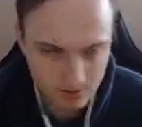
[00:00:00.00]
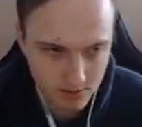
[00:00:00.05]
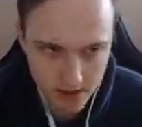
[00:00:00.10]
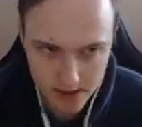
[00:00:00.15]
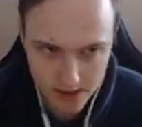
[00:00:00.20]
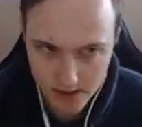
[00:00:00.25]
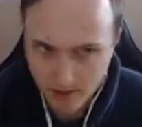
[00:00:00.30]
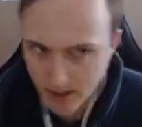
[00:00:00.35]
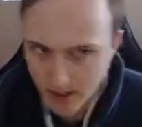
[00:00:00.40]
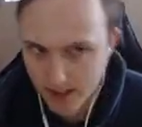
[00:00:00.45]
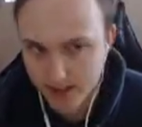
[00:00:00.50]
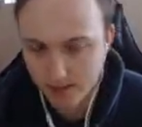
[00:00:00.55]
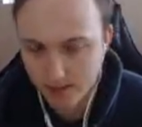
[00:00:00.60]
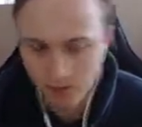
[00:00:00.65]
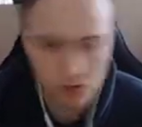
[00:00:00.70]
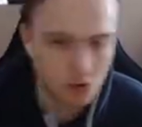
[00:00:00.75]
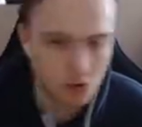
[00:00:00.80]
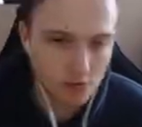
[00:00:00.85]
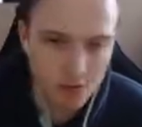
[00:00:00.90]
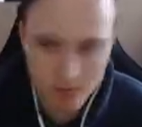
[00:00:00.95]
открывается
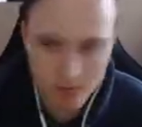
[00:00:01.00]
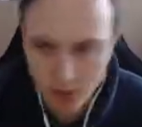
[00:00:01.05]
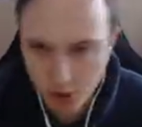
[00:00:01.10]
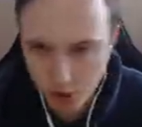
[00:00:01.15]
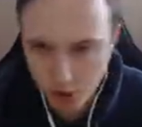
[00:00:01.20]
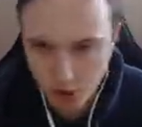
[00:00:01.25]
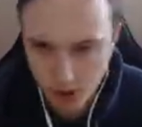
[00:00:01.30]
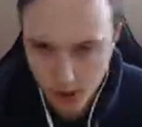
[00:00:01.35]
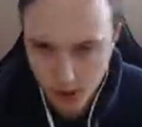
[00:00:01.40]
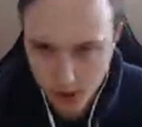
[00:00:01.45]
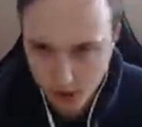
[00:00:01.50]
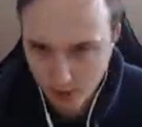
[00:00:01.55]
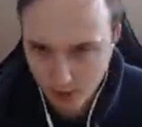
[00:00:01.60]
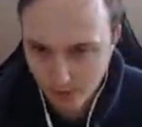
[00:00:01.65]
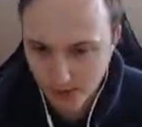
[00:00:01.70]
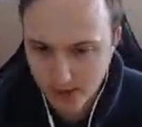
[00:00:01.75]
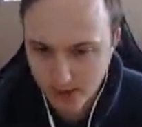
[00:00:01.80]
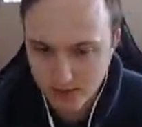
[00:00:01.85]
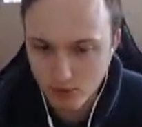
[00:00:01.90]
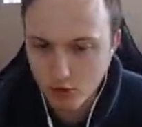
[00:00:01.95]
безумно большое количество
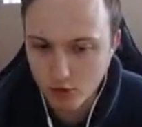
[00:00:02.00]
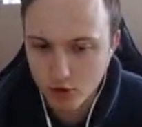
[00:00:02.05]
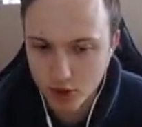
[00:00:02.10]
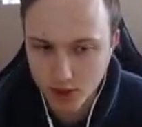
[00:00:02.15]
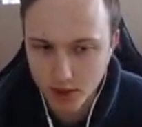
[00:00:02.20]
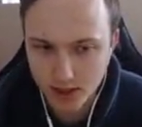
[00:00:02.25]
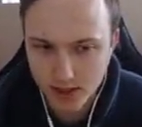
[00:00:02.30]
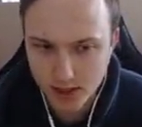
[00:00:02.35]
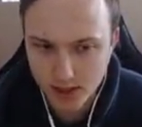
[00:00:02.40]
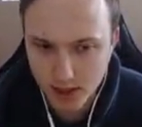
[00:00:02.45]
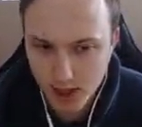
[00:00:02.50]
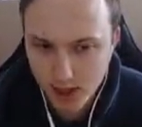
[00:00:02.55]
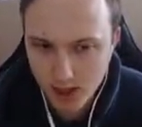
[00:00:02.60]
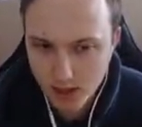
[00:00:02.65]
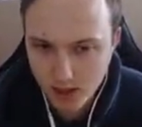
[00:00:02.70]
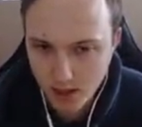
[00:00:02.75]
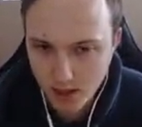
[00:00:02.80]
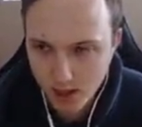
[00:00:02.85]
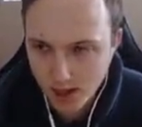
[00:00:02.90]
возможностей